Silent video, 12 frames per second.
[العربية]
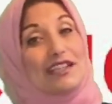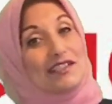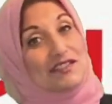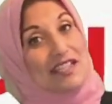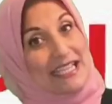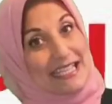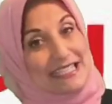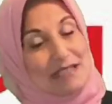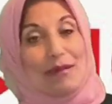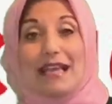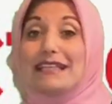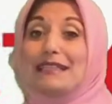السنه دي
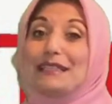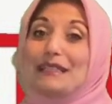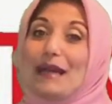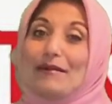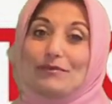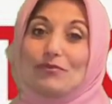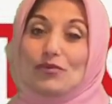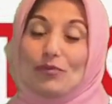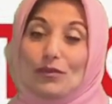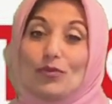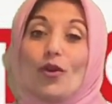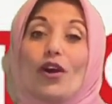بين الانتخابات مش
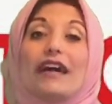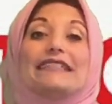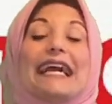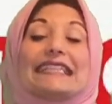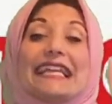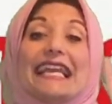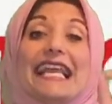مطبوخه يعني